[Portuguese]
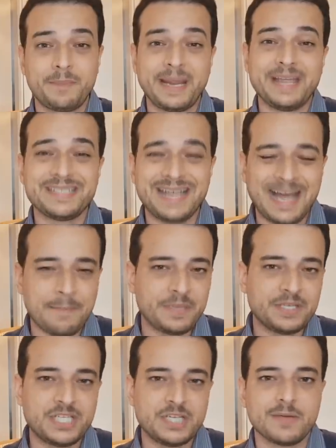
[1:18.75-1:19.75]
preencha
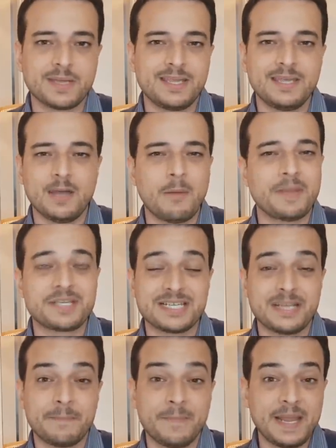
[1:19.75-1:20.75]
rapidinho aqui, é uma
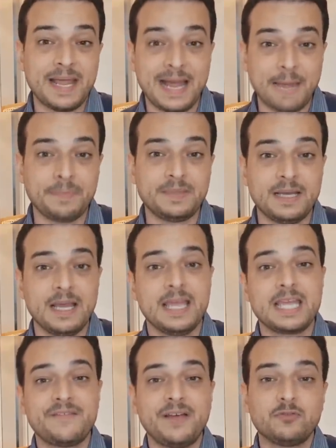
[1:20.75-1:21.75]
pesquisa bem rápida
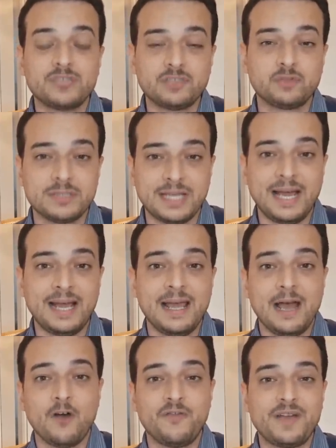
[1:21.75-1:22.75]
e que vai nos
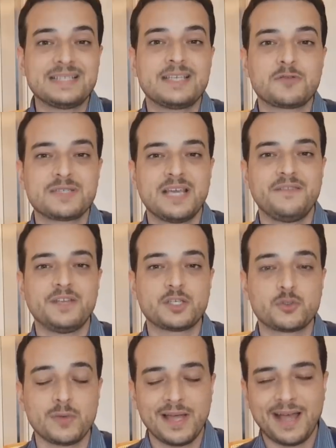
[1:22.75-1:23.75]
ajudar a oferecer um
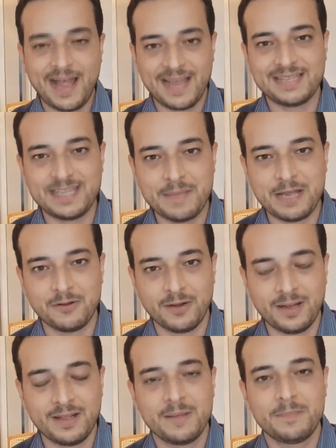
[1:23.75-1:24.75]
serviço ainda
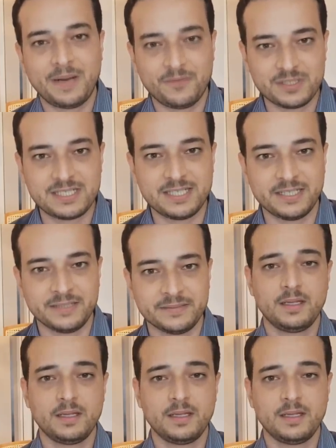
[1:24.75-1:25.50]
melhor para você.